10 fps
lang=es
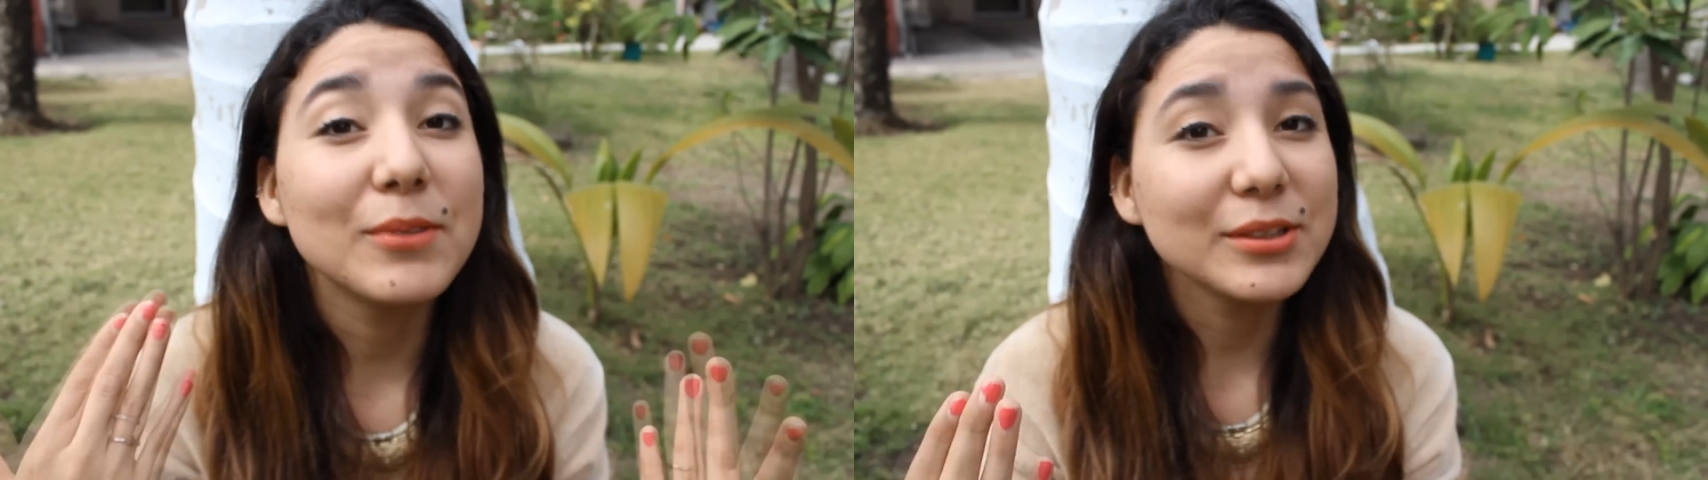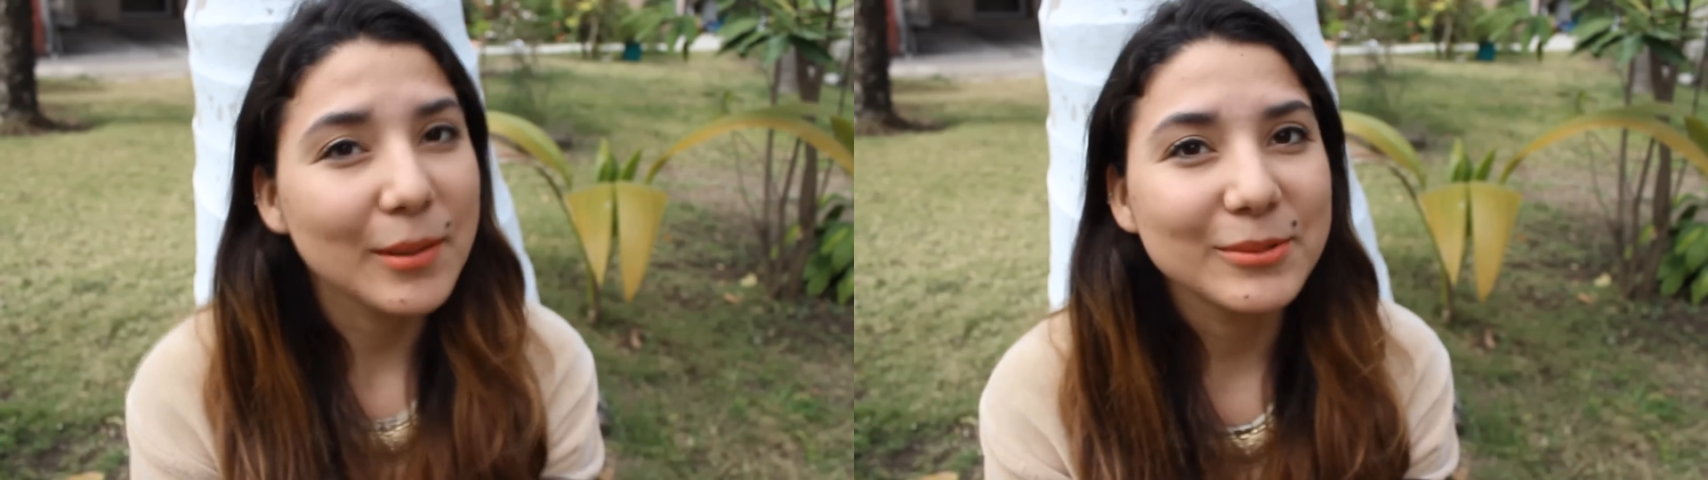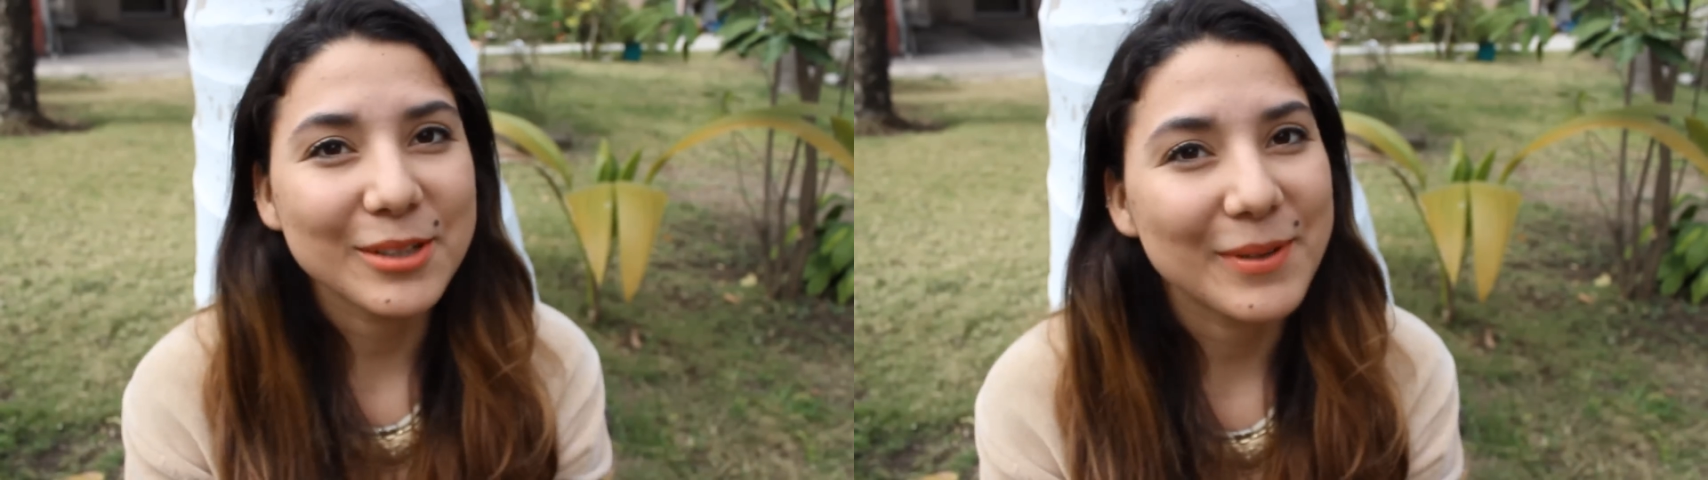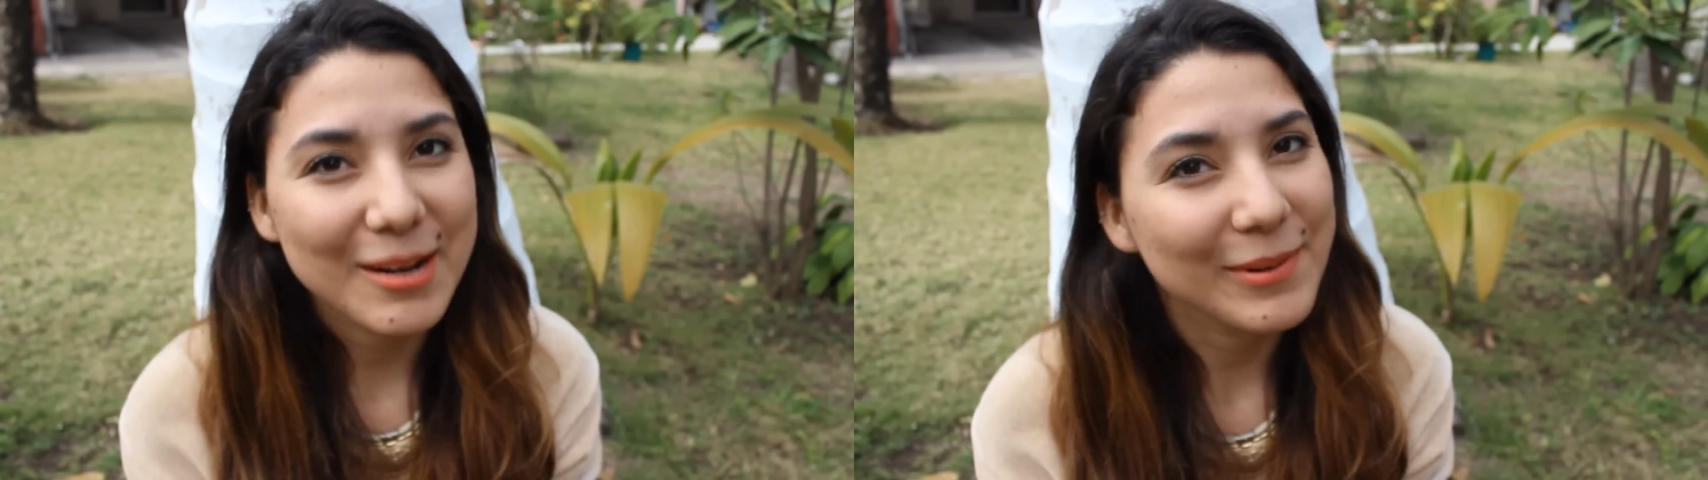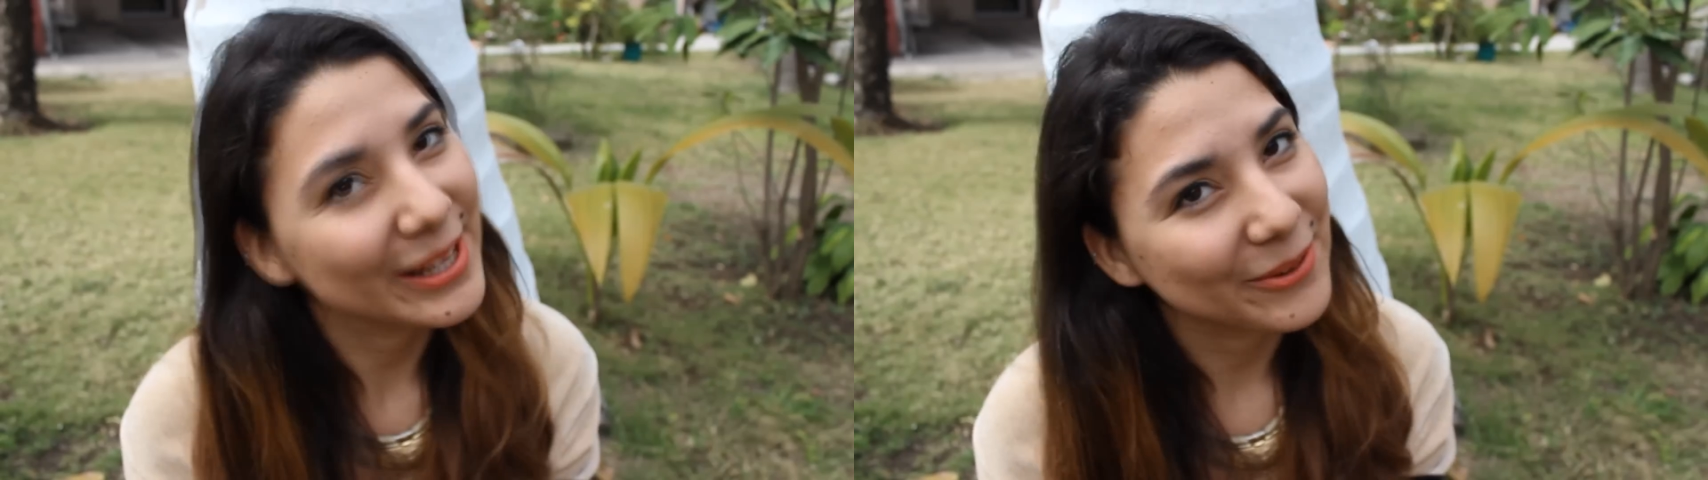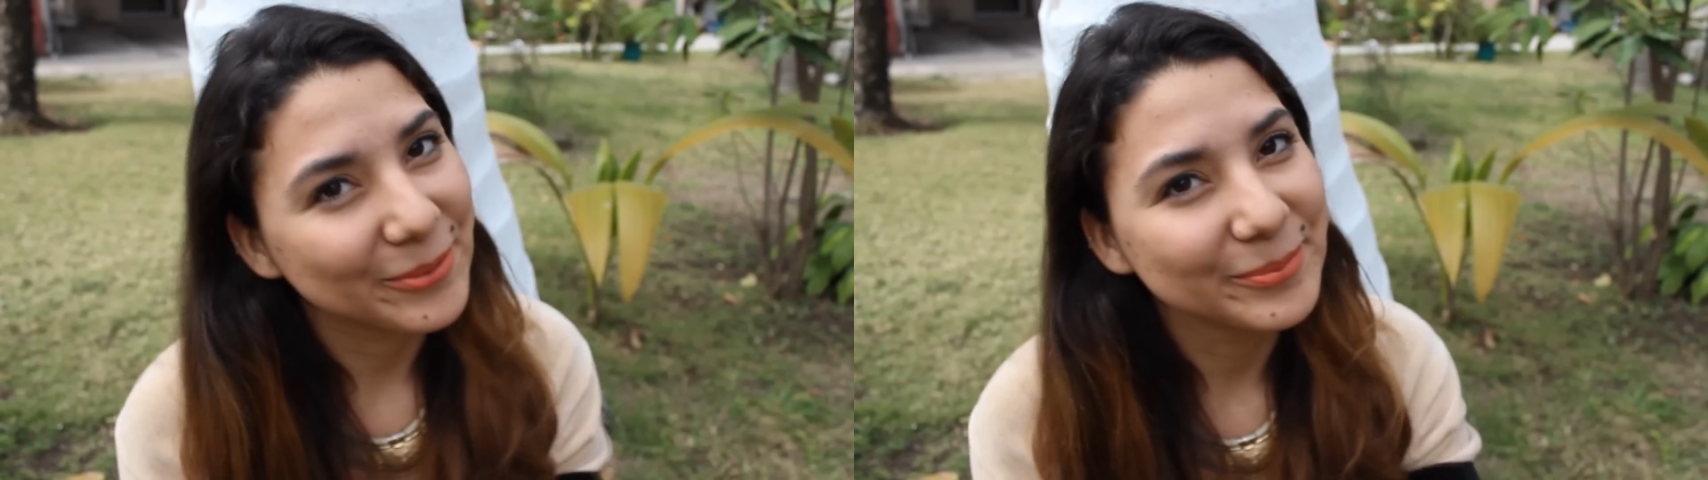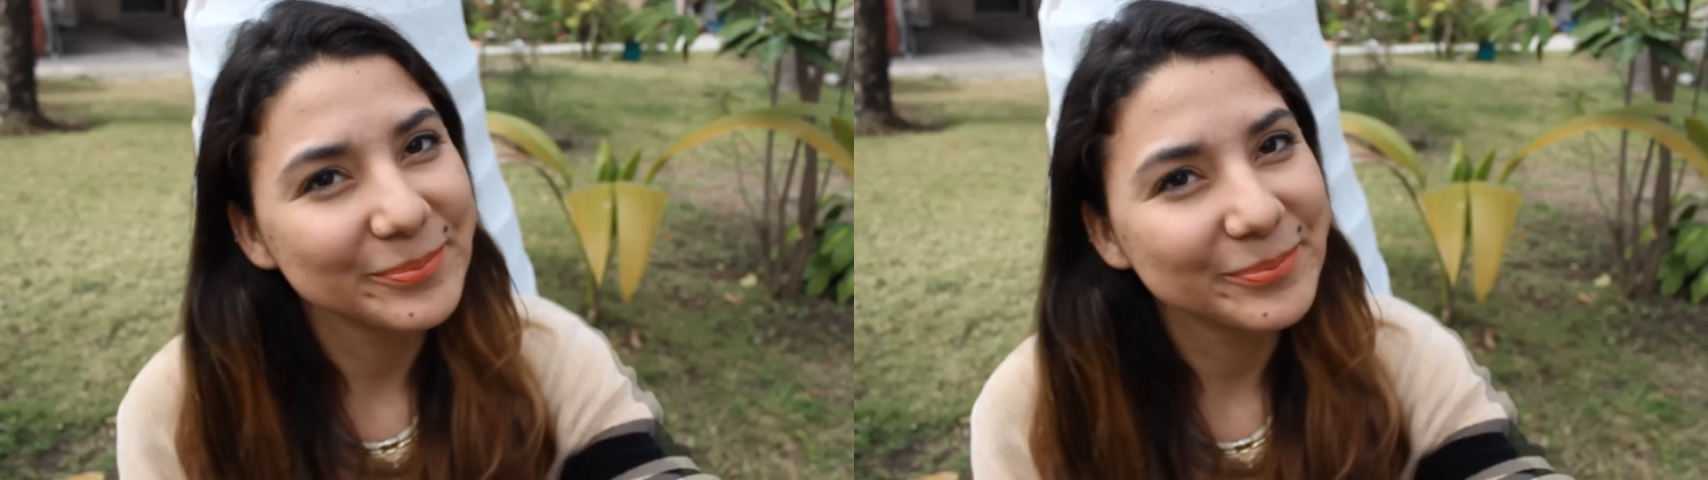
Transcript: y pues vamos a ver el video.